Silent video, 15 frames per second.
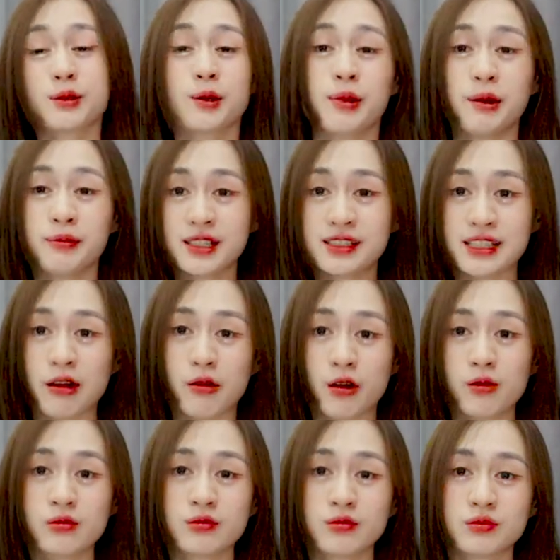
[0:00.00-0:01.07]
mà bạn biết sao
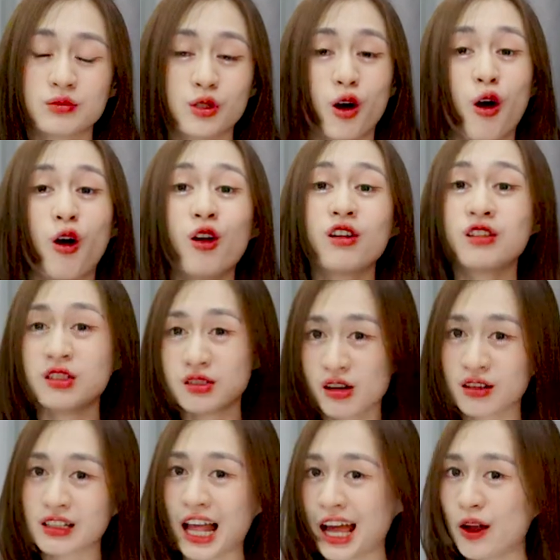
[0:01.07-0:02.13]
không nó
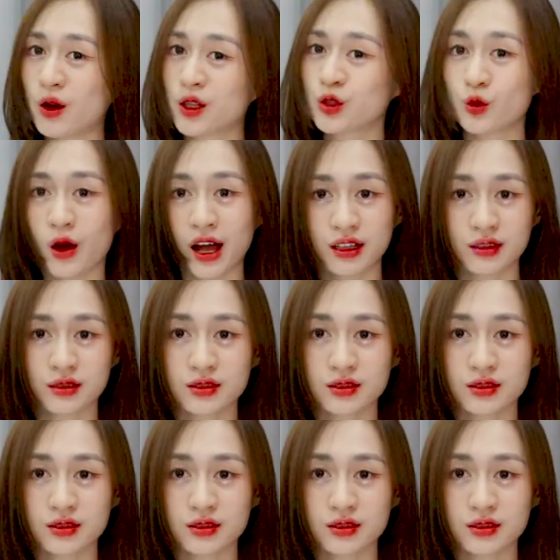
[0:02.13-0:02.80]
ngược lại hoàn toàn